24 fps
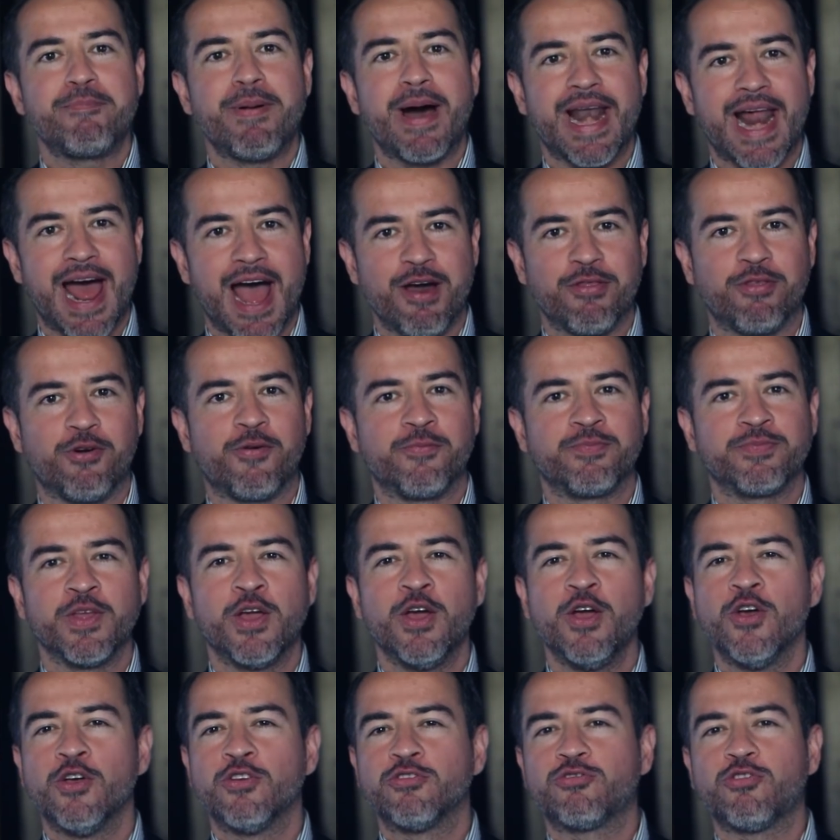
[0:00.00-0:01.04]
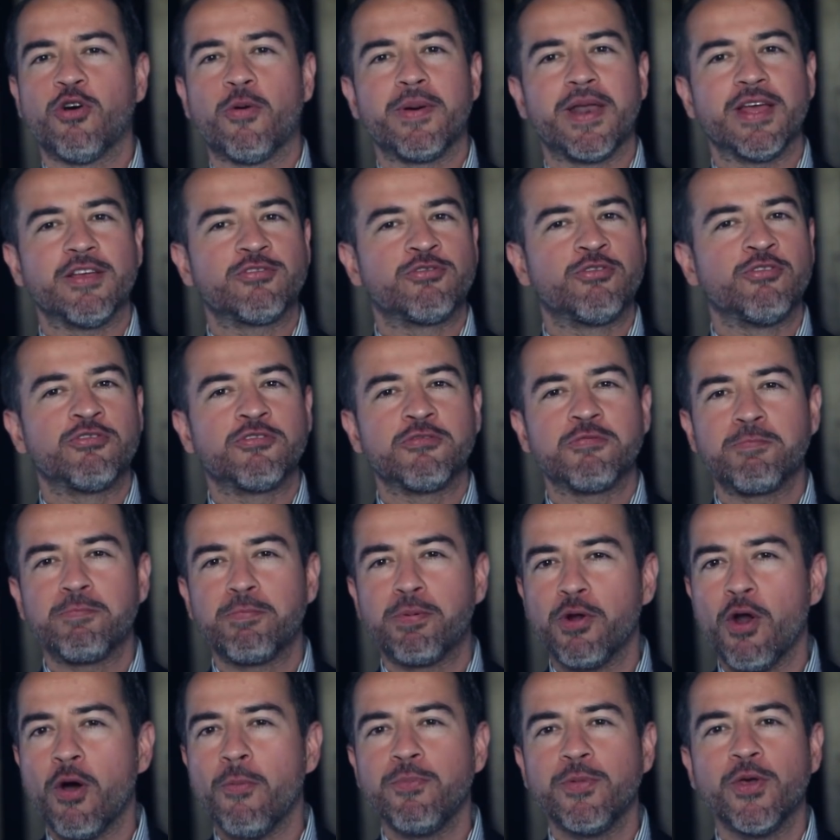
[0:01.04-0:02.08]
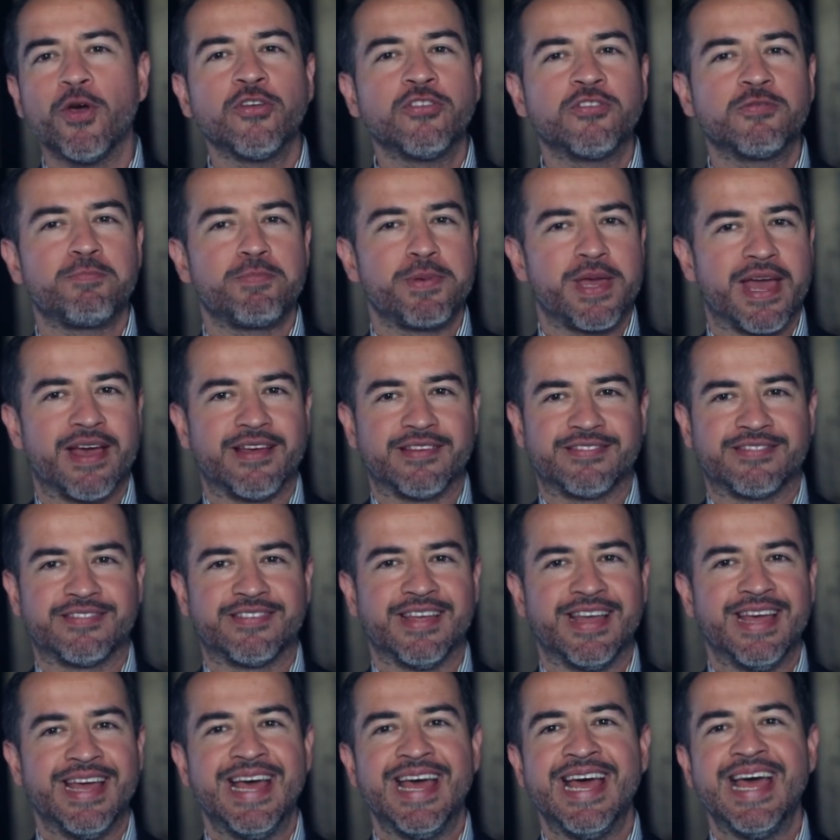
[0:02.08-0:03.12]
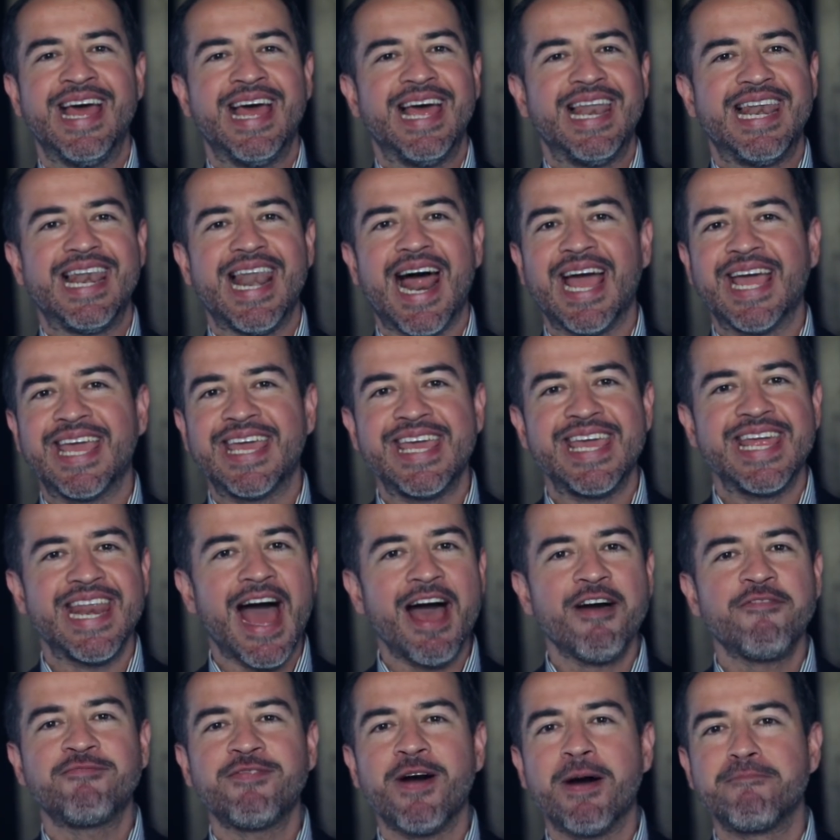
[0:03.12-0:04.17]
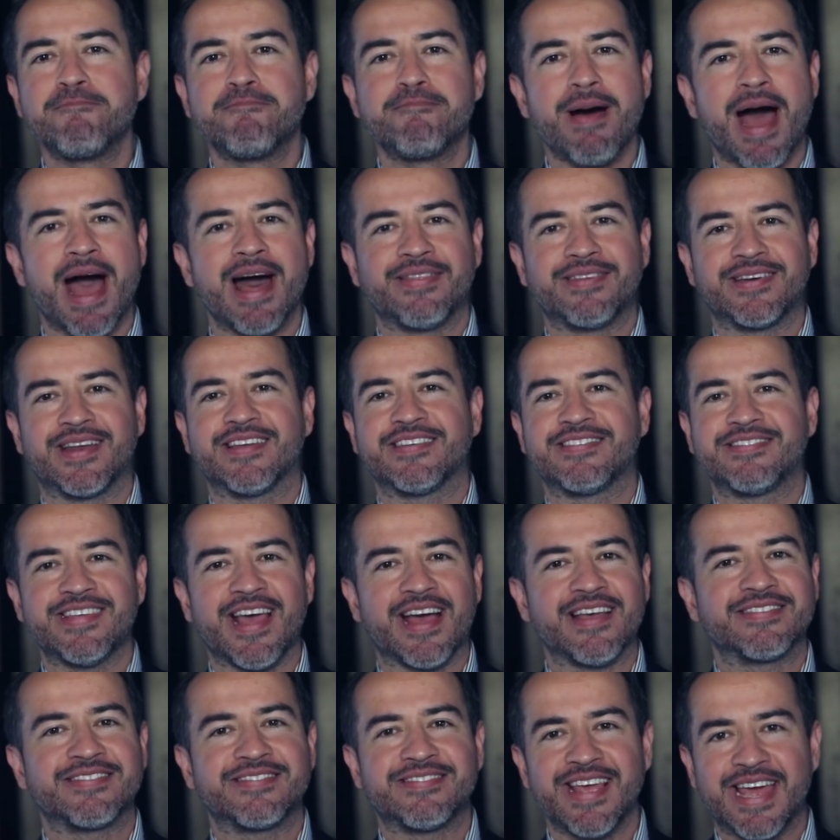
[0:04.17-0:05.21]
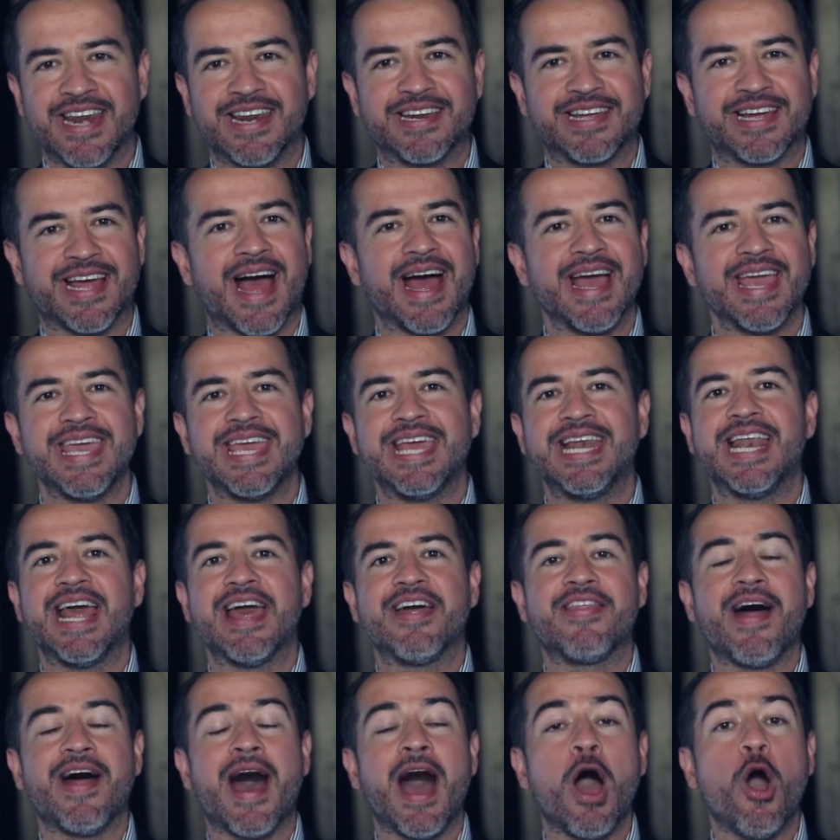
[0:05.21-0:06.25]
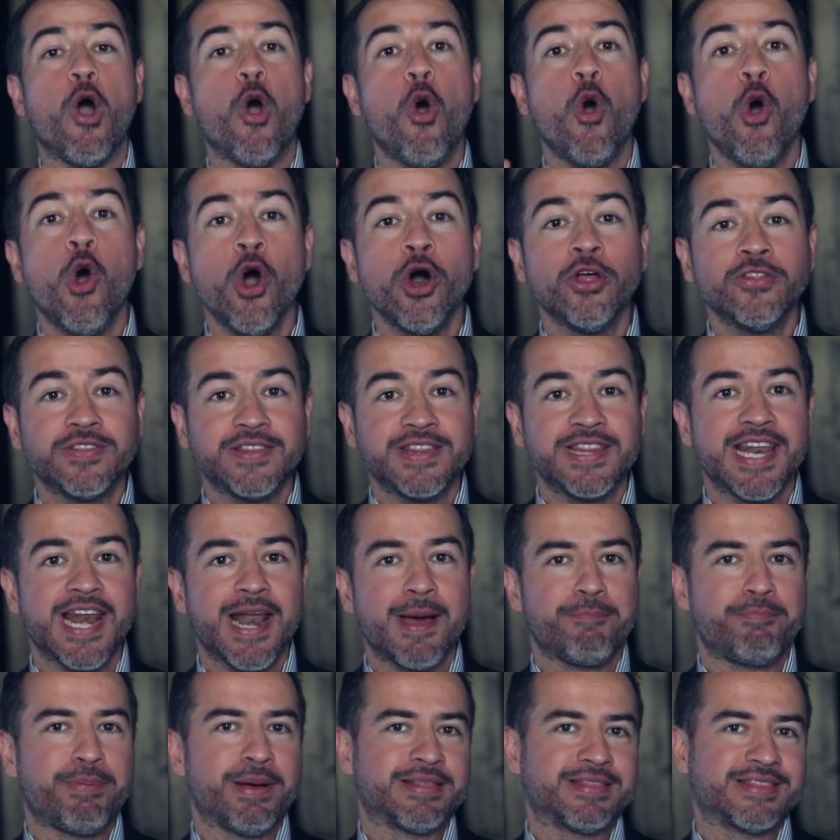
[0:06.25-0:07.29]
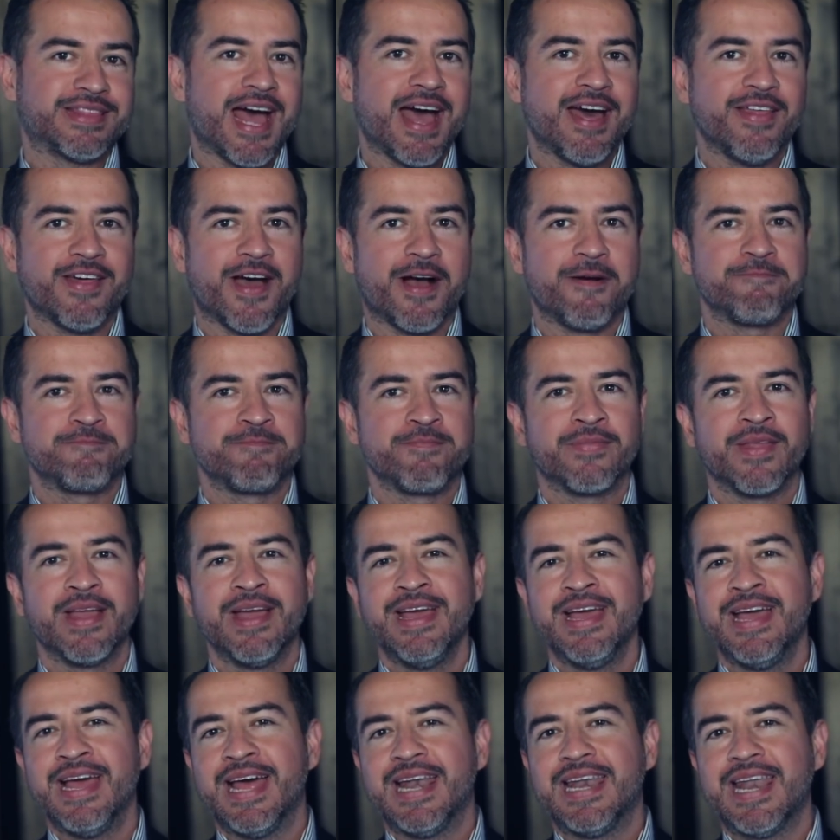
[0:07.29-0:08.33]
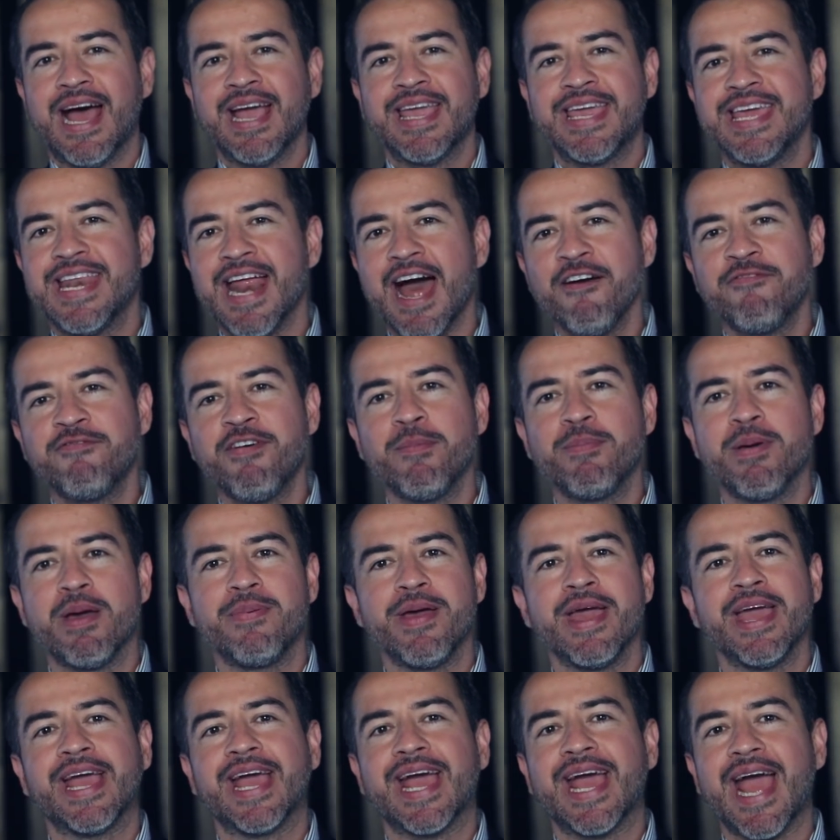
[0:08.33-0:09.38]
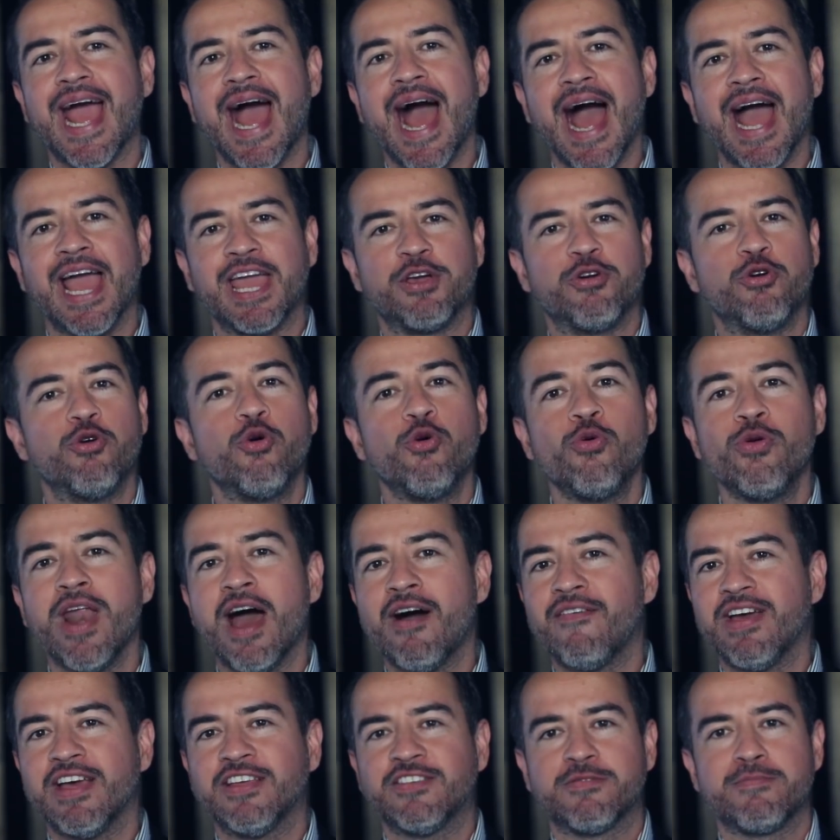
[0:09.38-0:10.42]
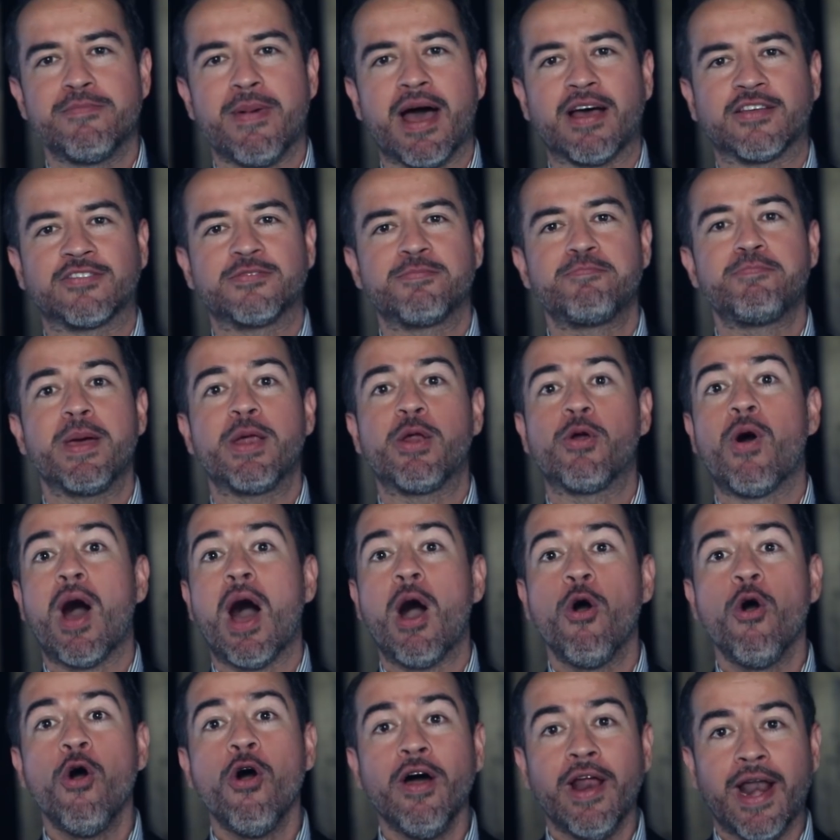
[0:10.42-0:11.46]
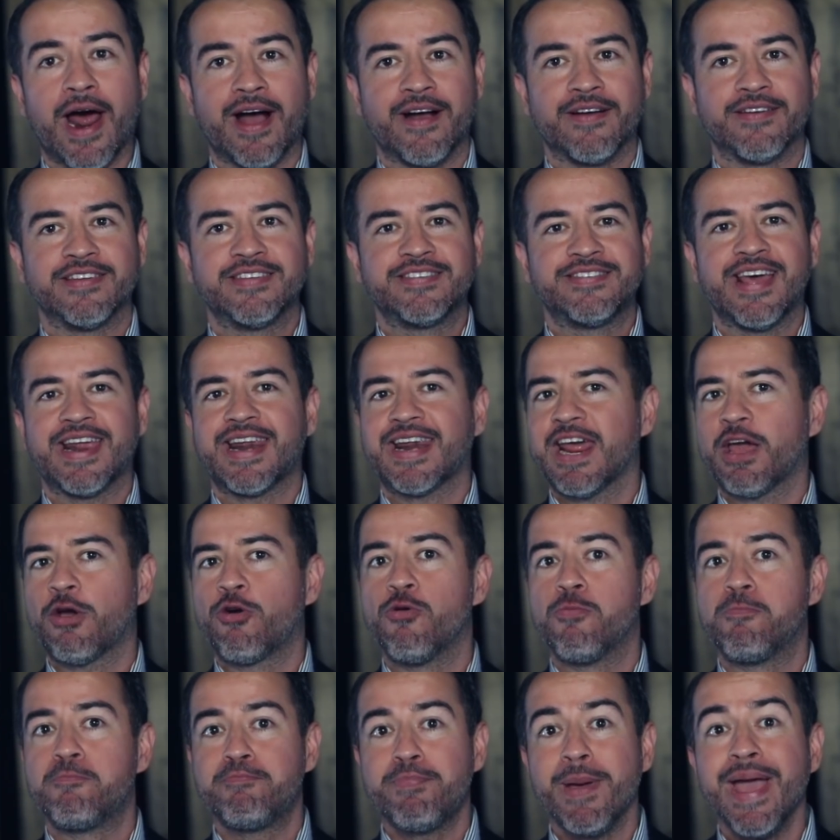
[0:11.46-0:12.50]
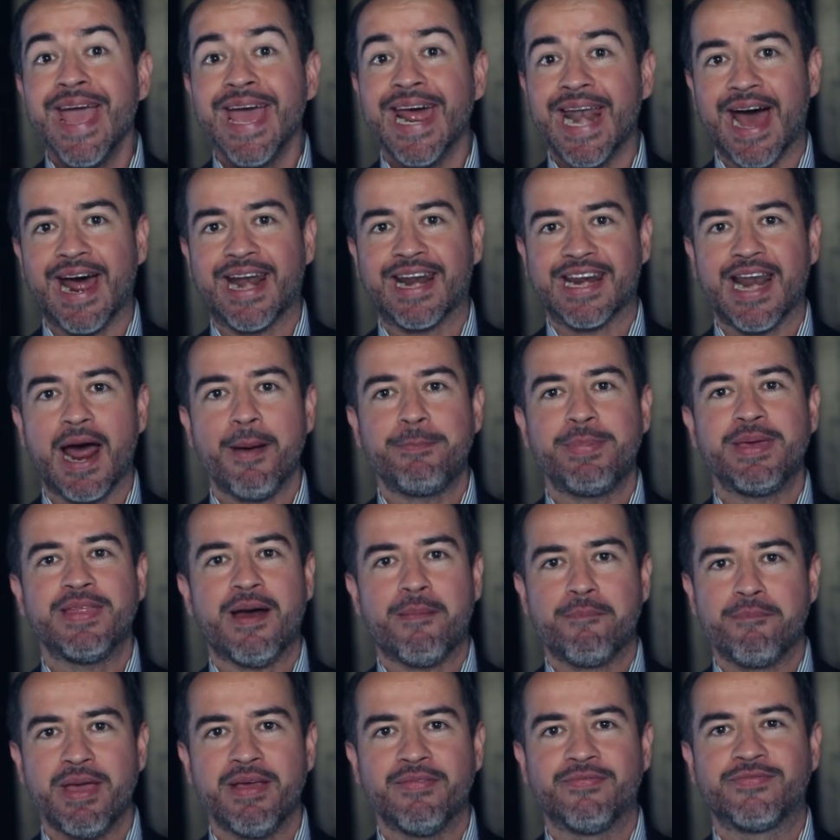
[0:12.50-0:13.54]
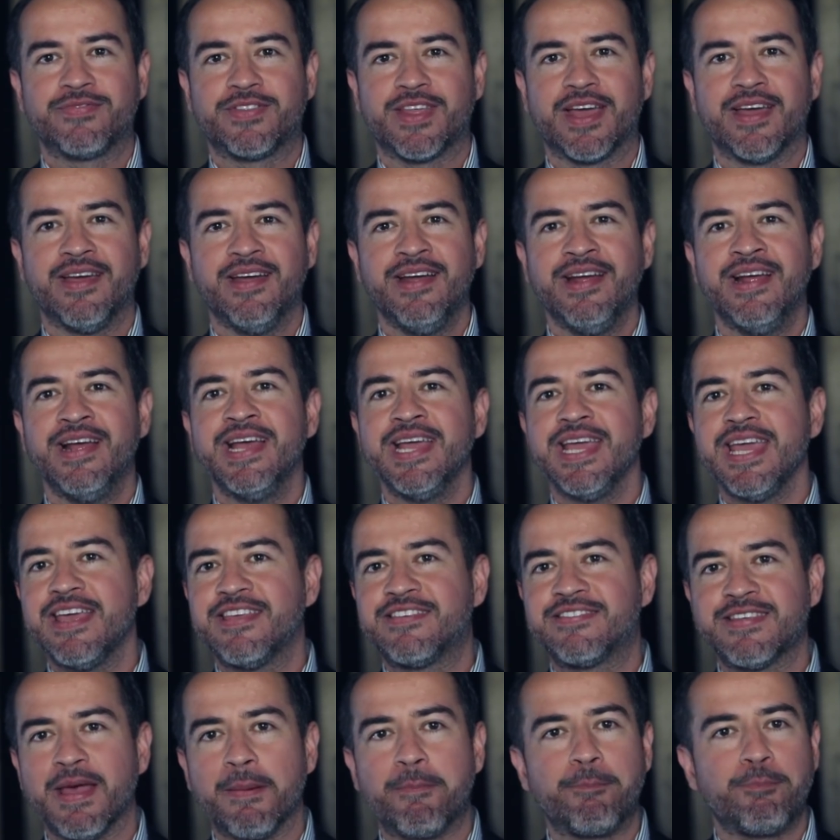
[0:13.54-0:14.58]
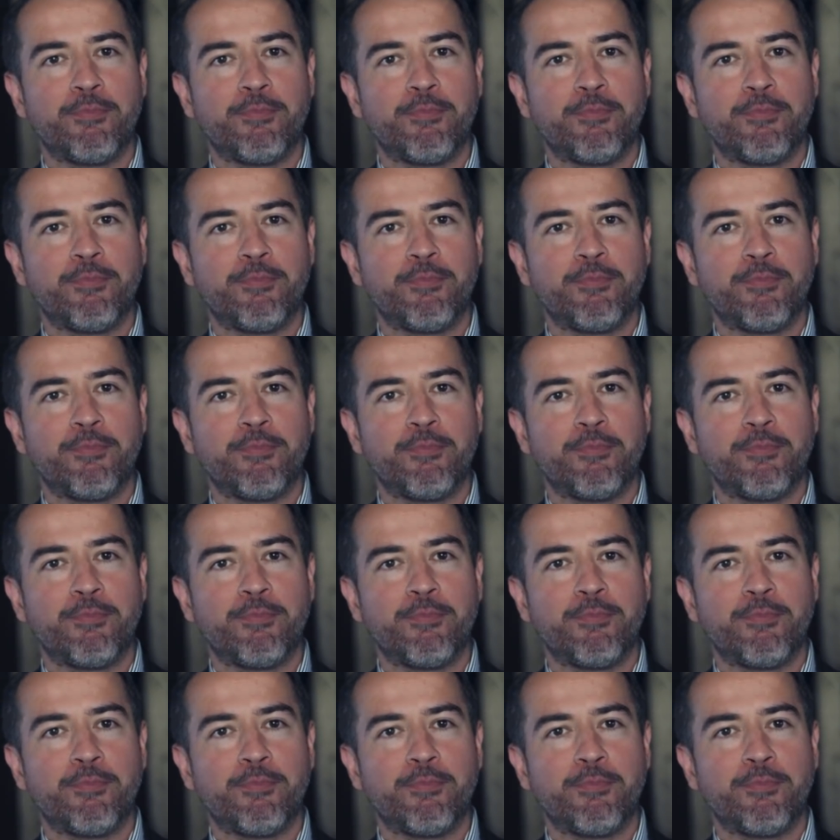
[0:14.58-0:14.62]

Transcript: parado sobre sus propios pies, la jirafa madre se acerca y le da otra patada. La jirafa bebé cae una vez más, pero ahora se recupera rápidamente y se